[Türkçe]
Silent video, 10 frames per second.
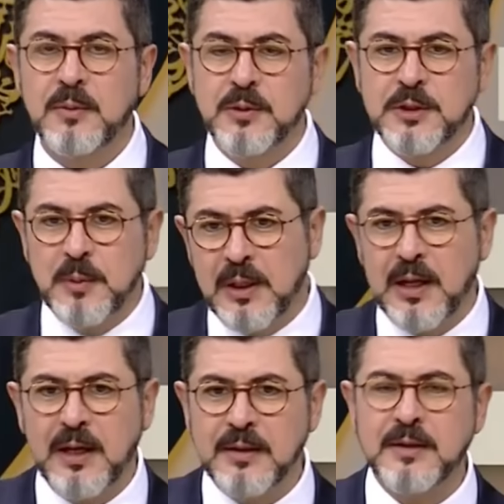
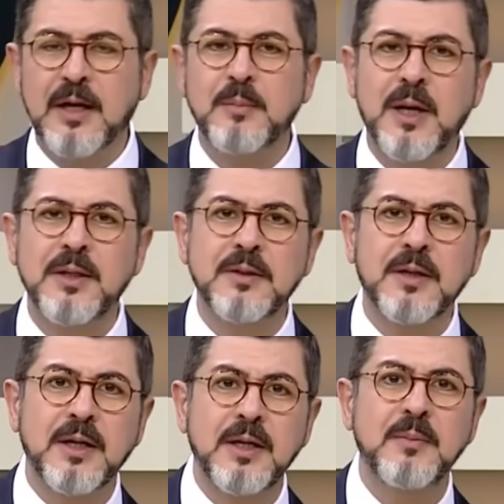
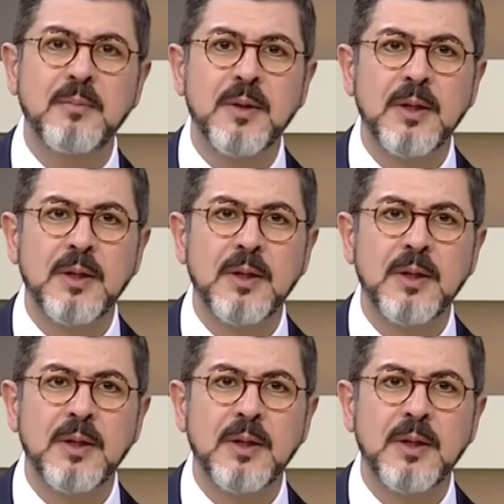Bismillahirrahmanirrahim.